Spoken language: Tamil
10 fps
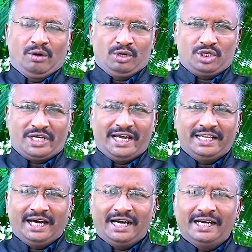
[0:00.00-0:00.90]
ஒரு
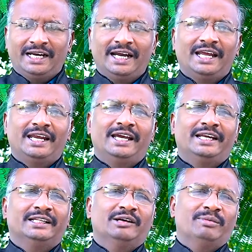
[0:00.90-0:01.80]
சாதாரண நிலையில்
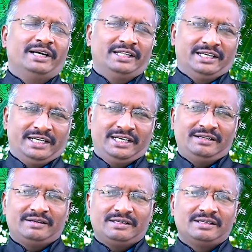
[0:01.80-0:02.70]
இருந்த மனிதனை
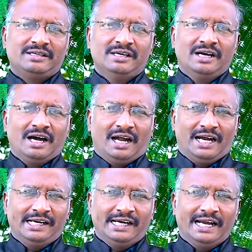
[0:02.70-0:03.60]

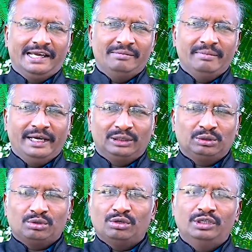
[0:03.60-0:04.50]
ஆடுகளை
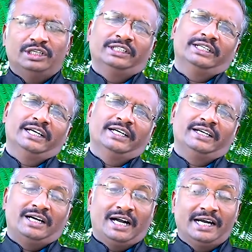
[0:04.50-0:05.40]
மேய்த்து கொண்டிருந்த
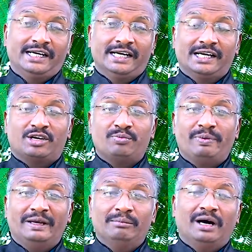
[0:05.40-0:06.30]
ஆடுகளுக்கு
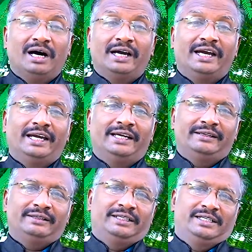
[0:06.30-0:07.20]
பின்பாக
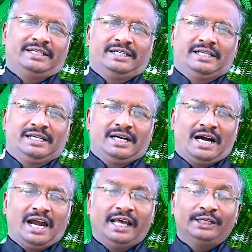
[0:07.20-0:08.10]

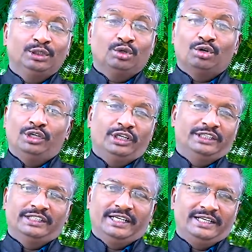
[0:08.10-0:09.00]
அலைந்து
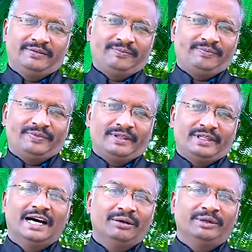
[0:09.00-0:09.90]
கொண்டிருந்த
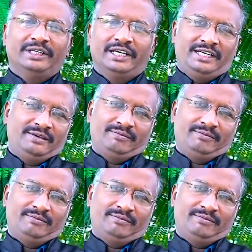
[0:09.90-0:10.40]
தாவிதை